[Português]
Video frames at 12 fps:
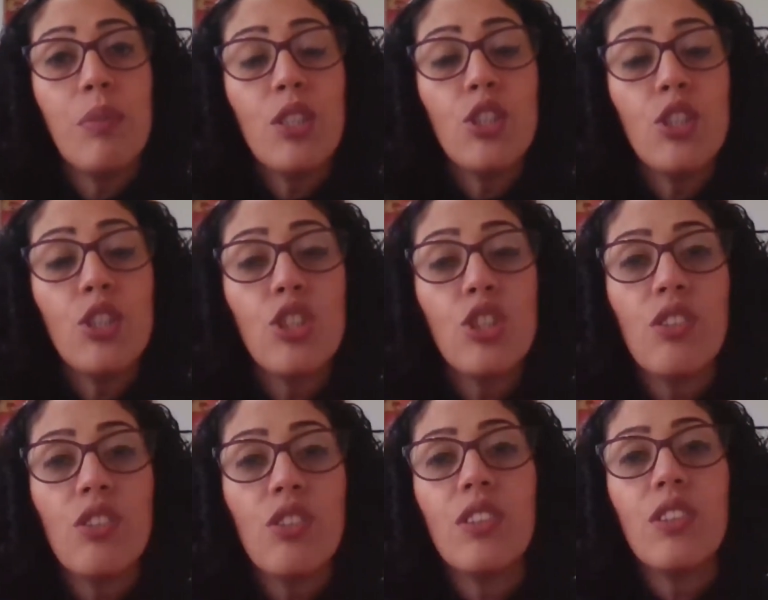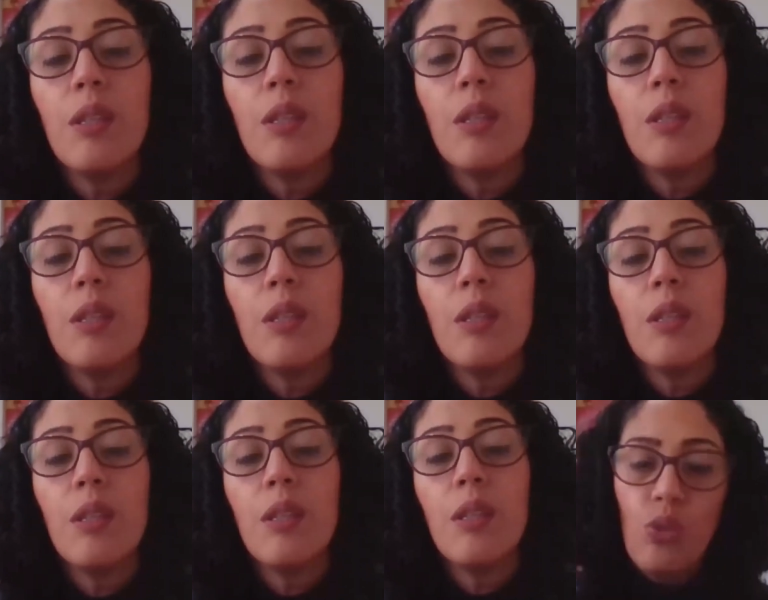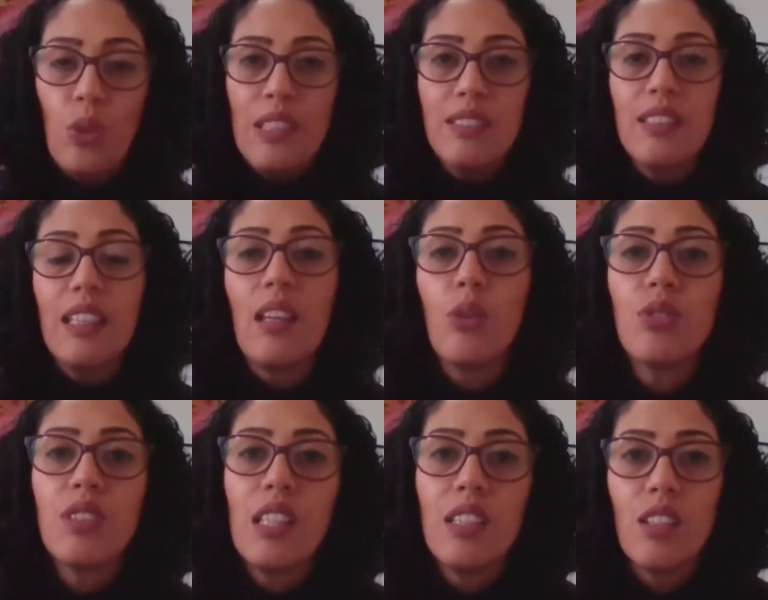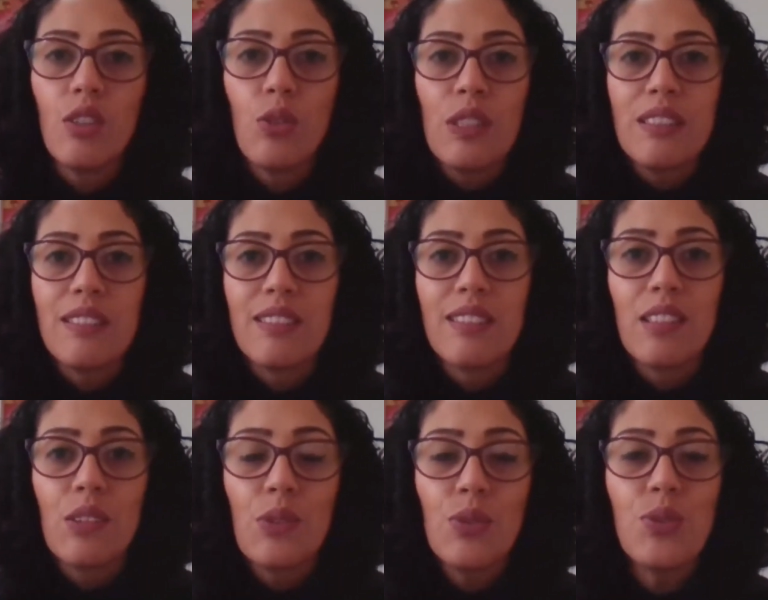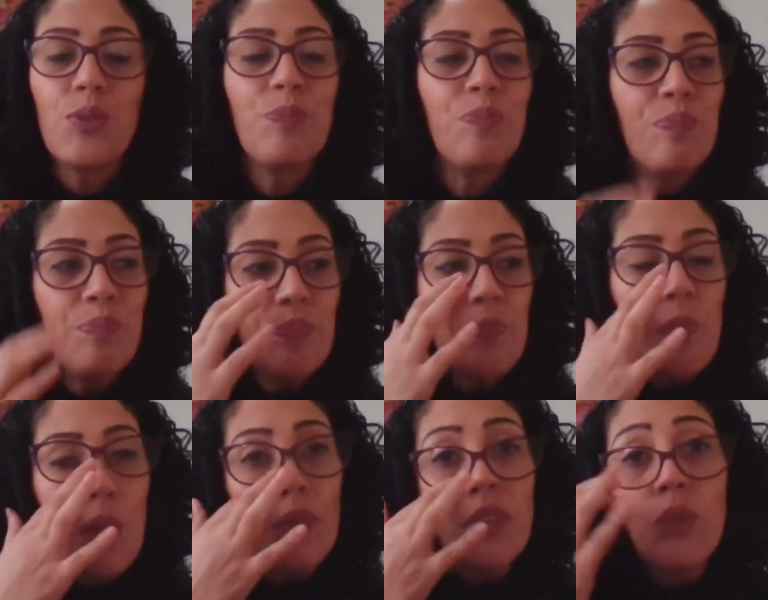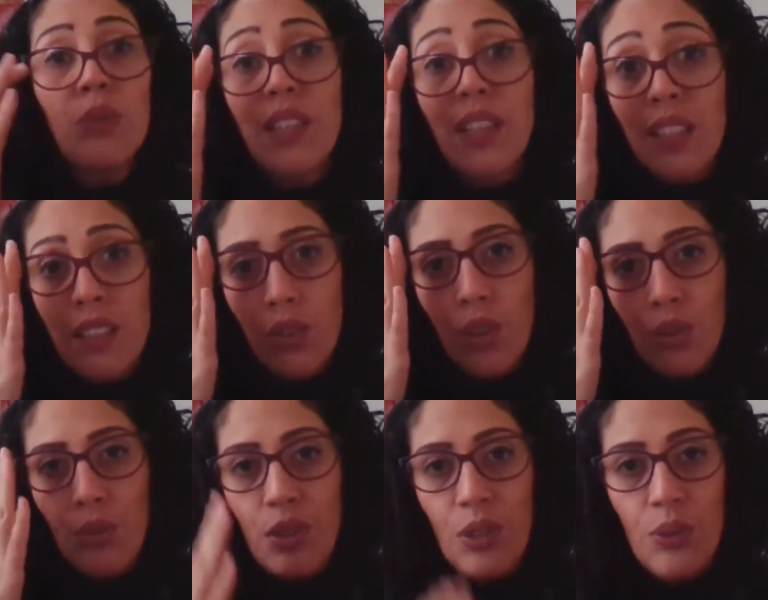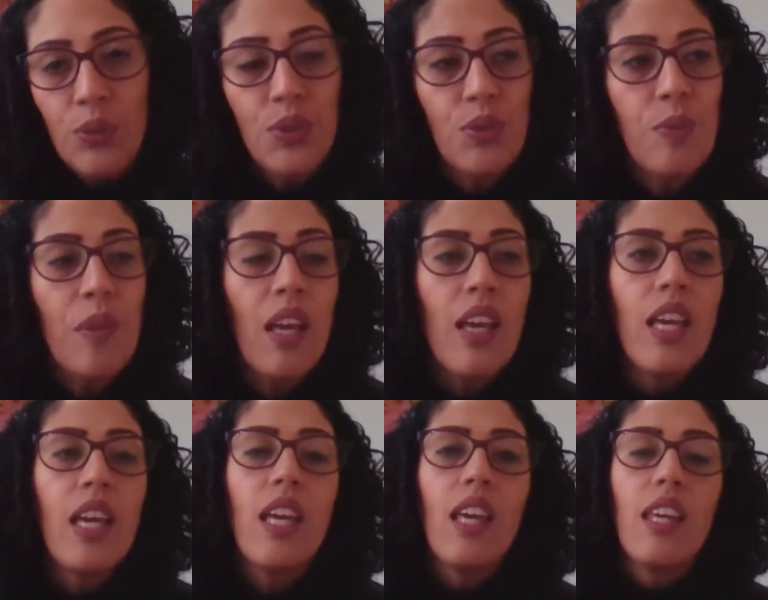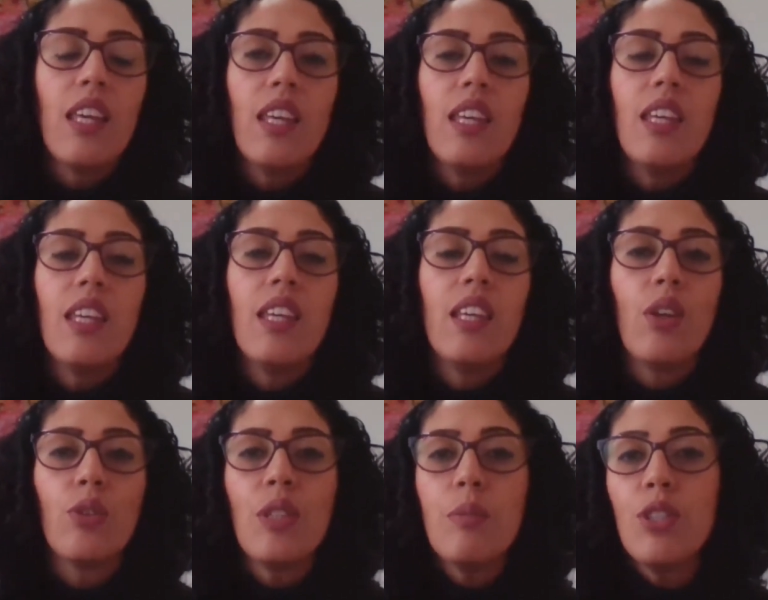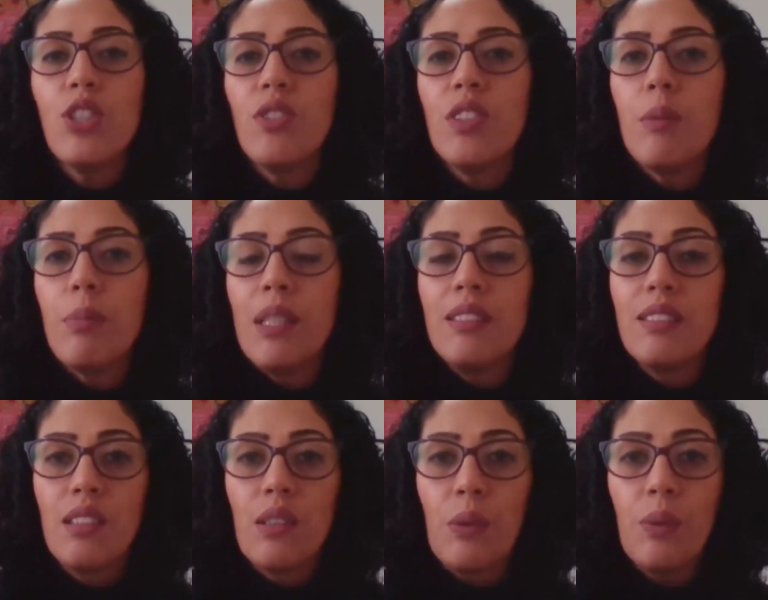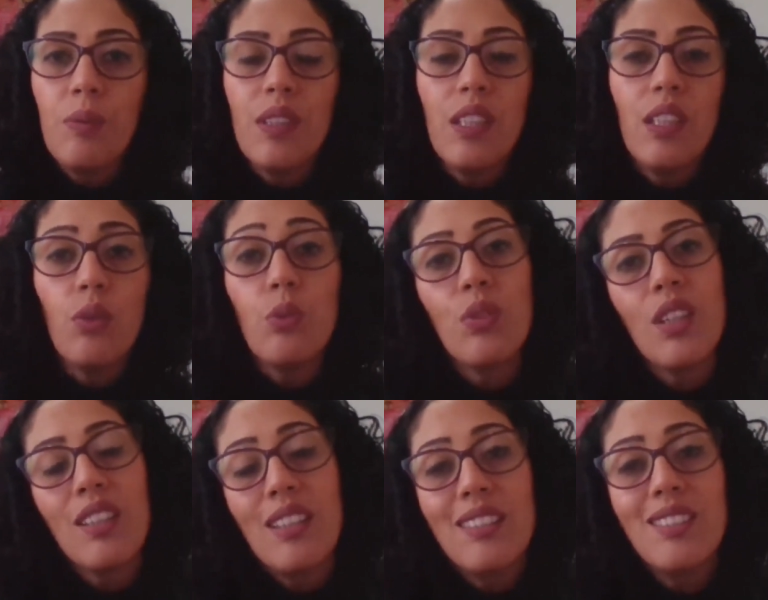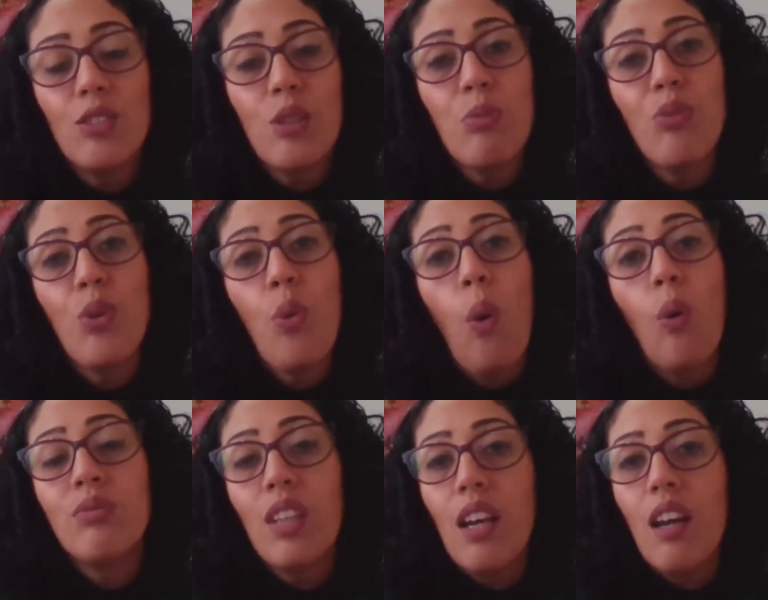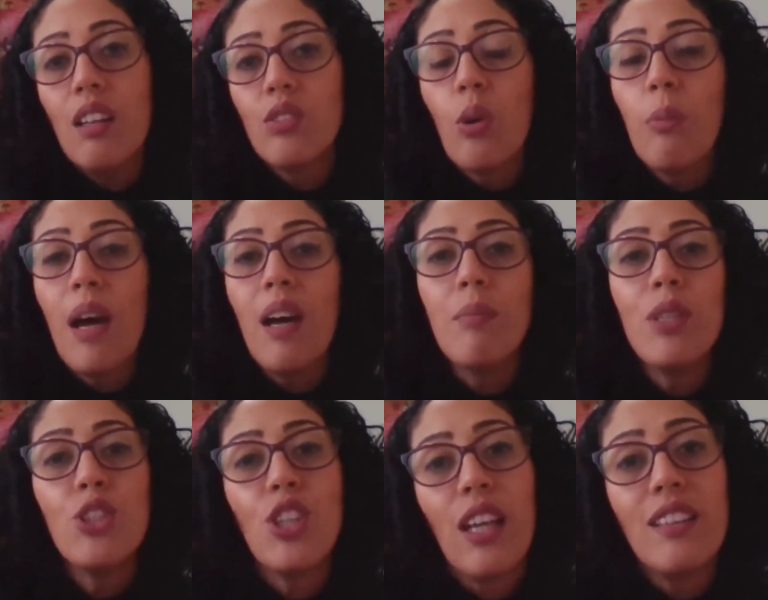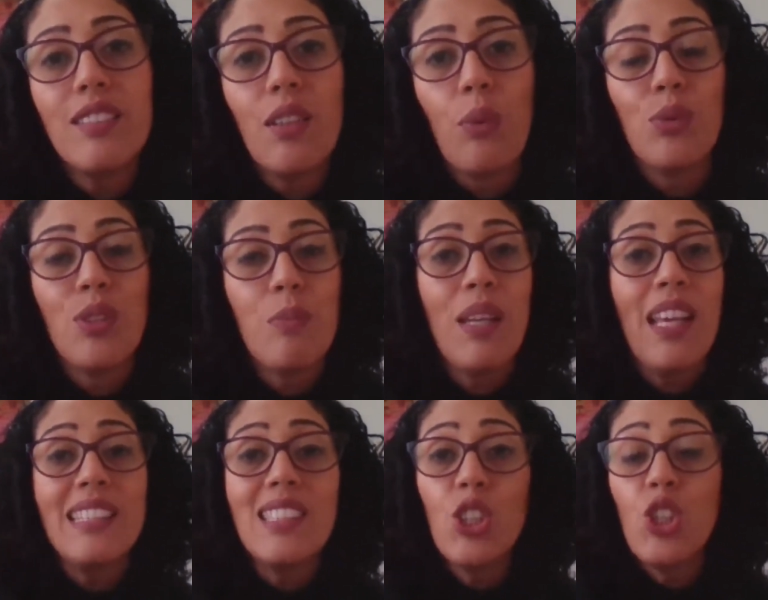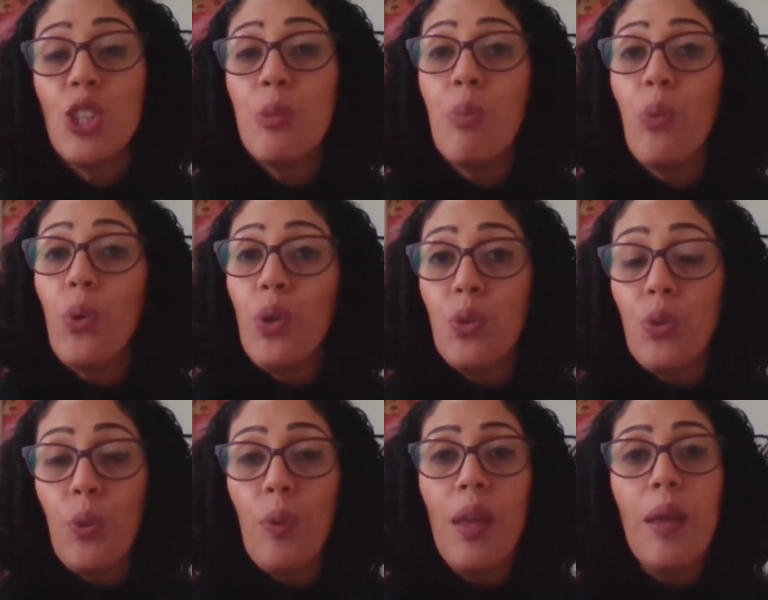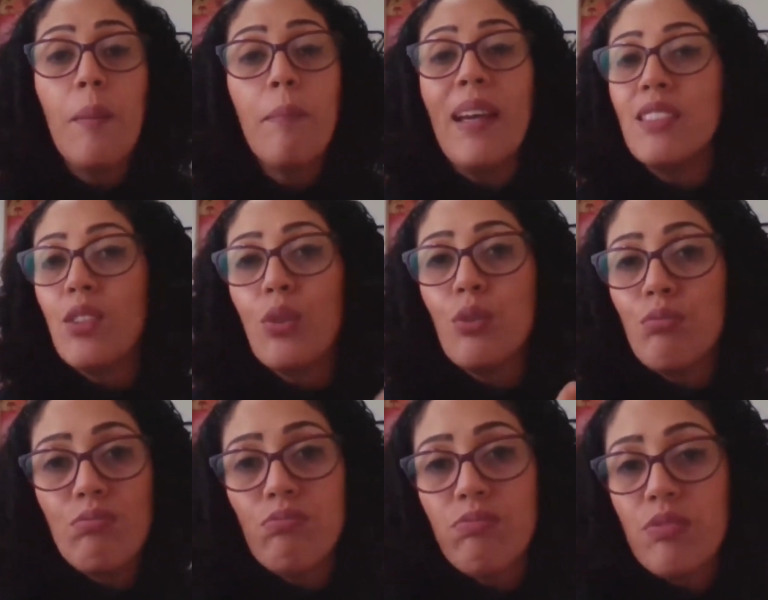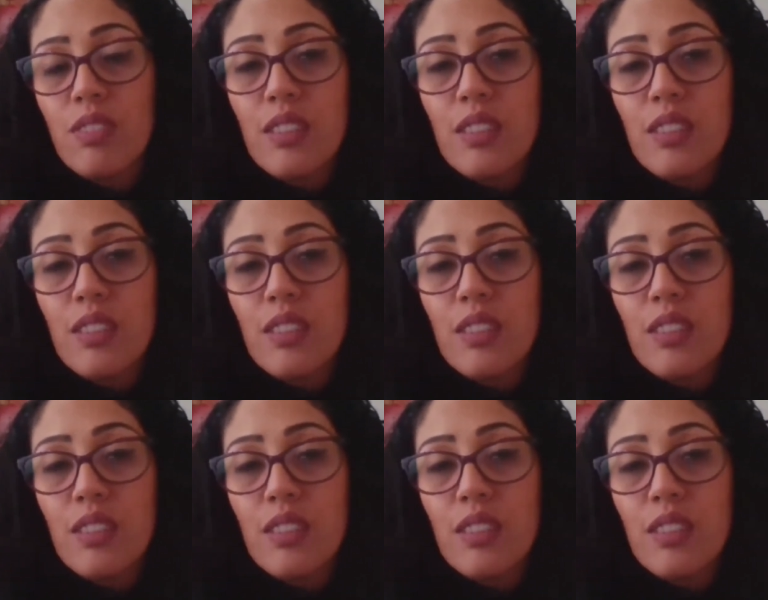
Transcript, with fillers: eu sempre tive depressão dos 22 até os 32 anos. Eu tenho 38 anos e eu sempre tive depressão e eu nunca quis, eu sempre fui contra tomar medicação, eu sempre resisti muito. Mas eu